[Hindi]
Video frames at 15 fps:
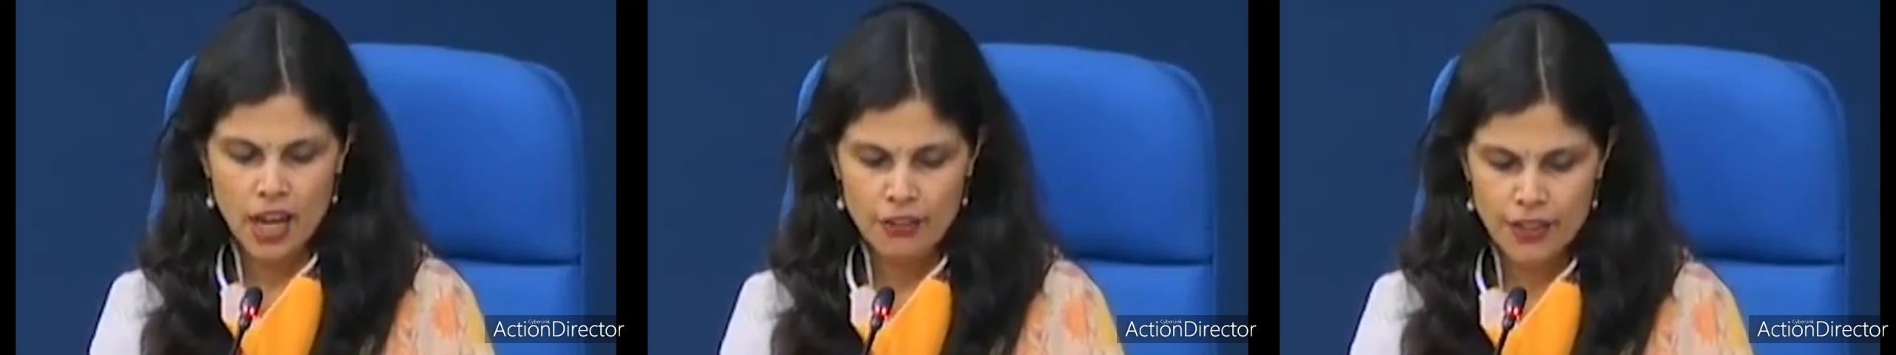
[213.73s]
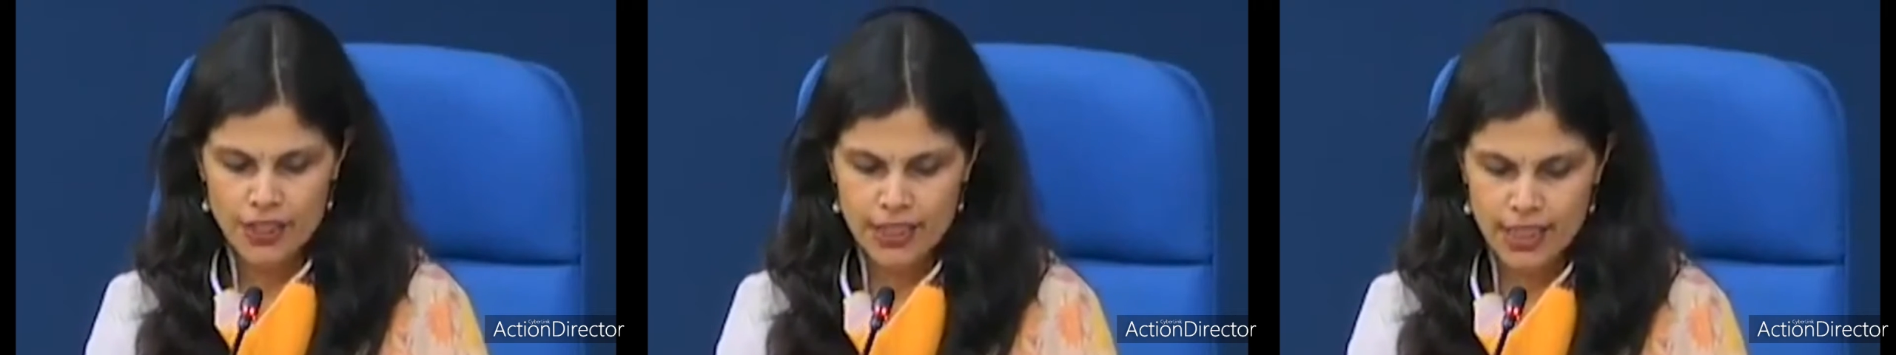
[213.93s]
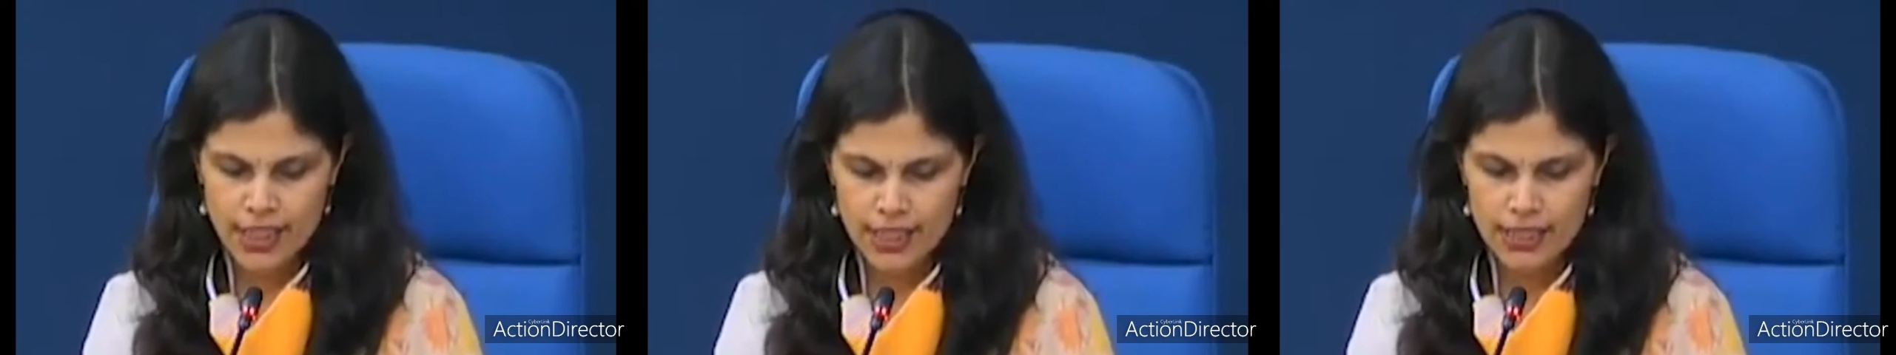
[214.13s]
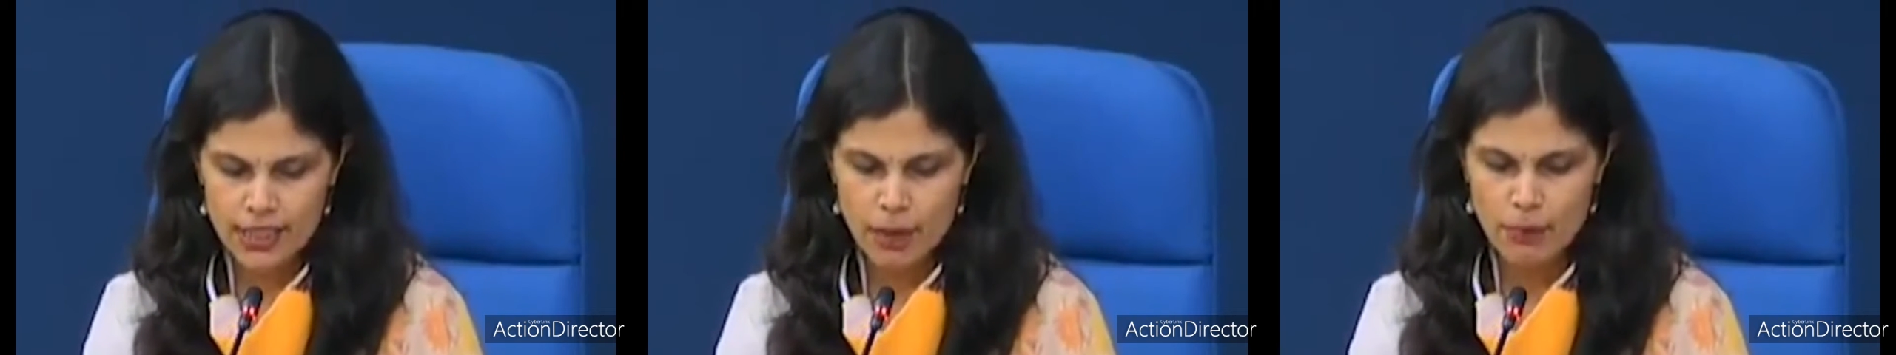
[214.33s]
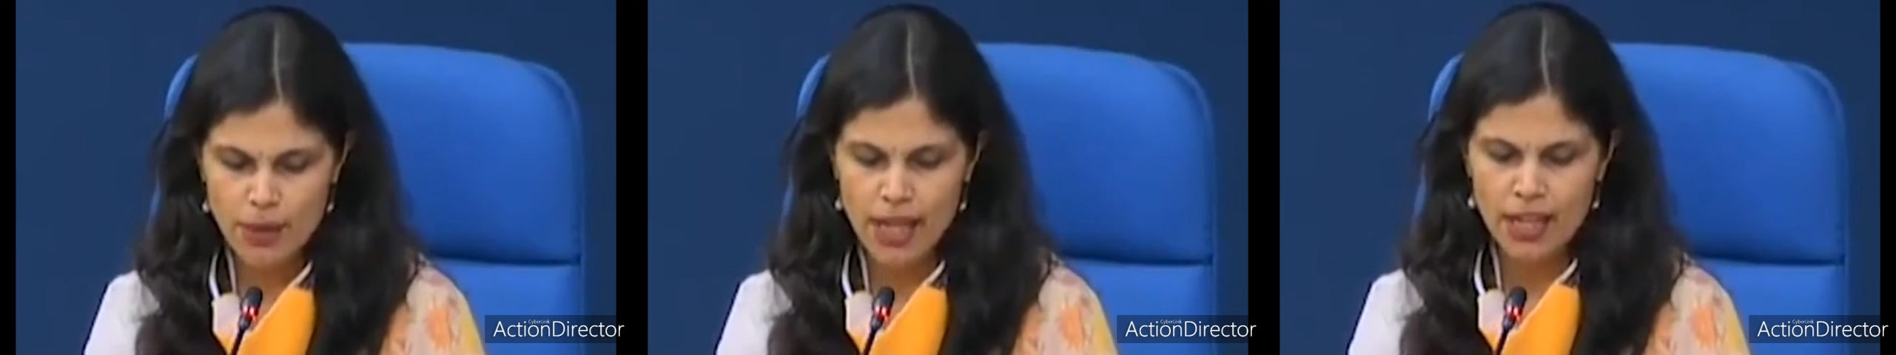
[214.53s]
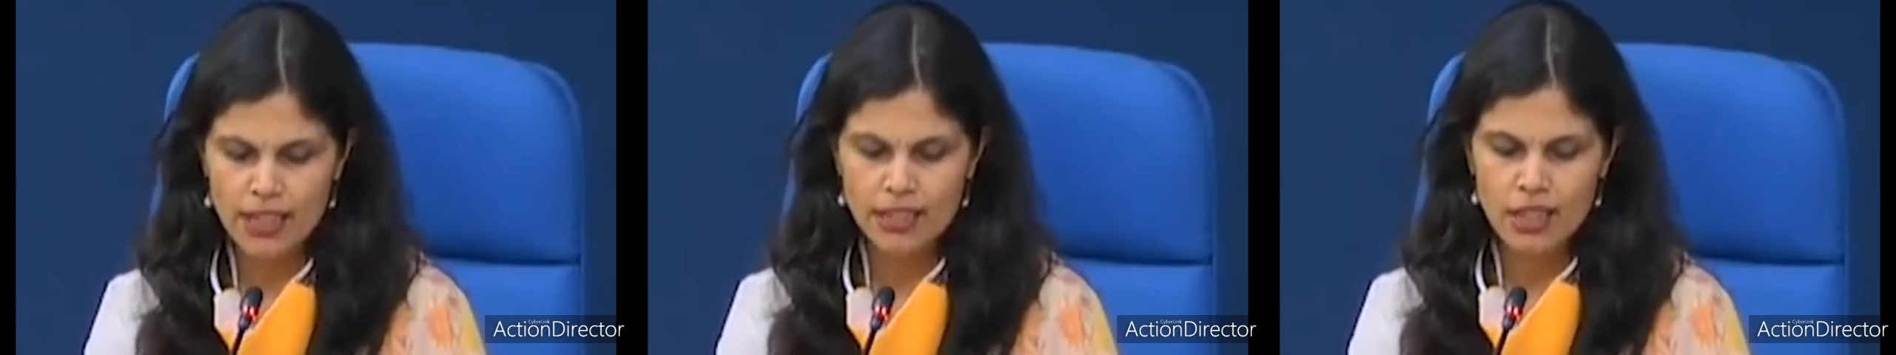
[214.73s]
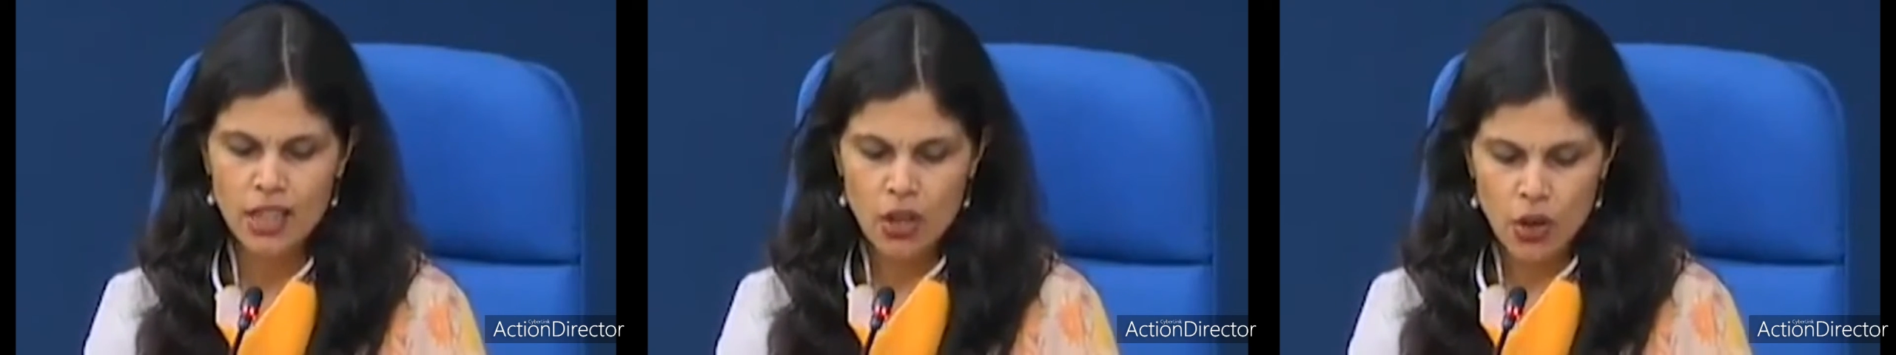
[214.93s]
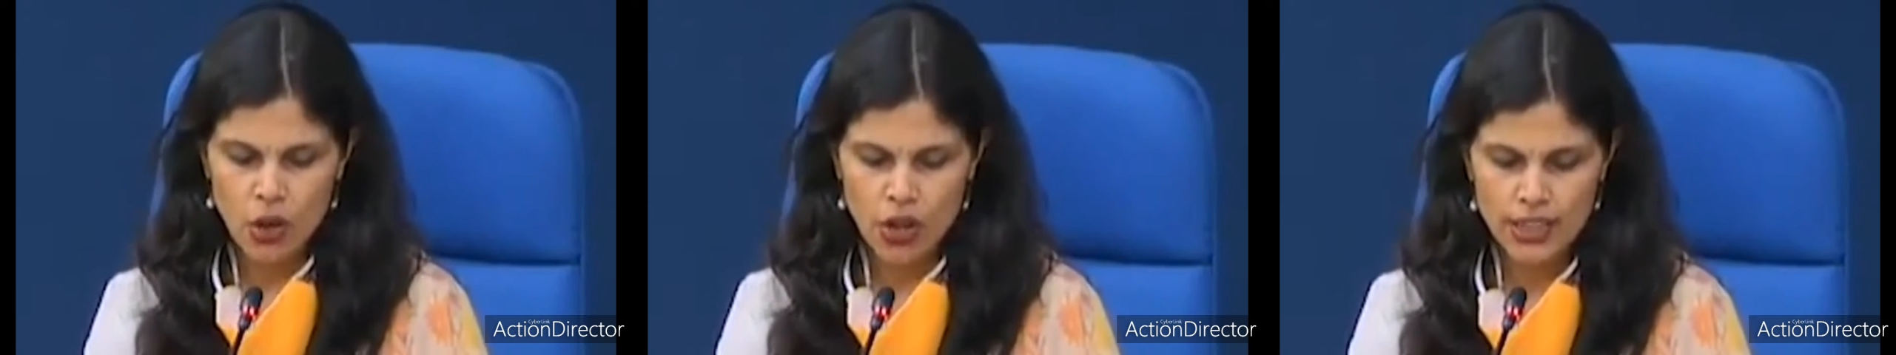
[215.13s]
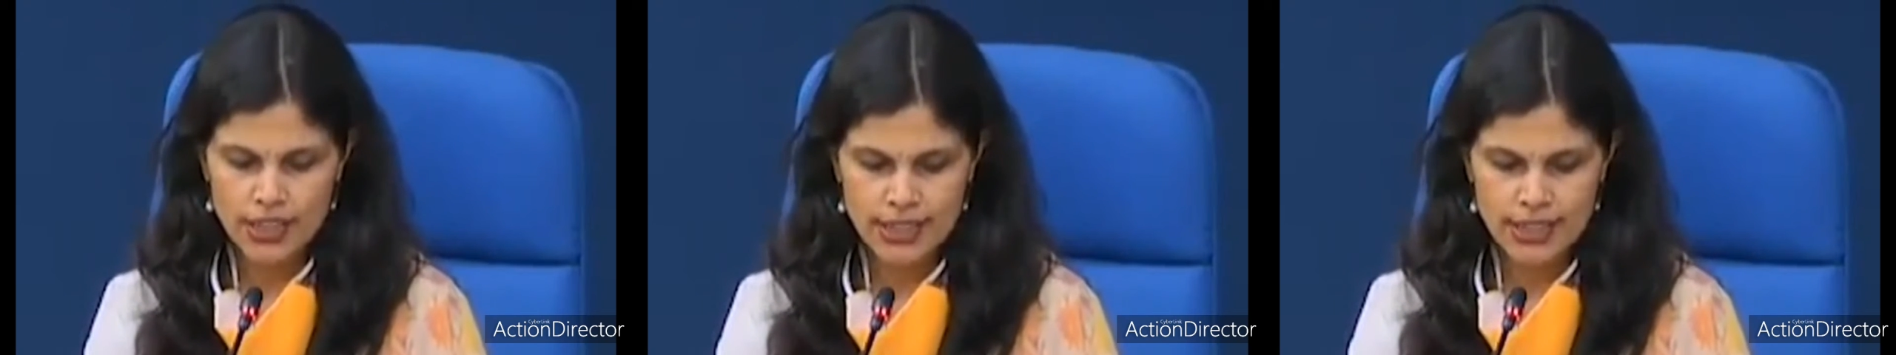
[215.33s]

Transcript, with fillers: आवश्यक सामान और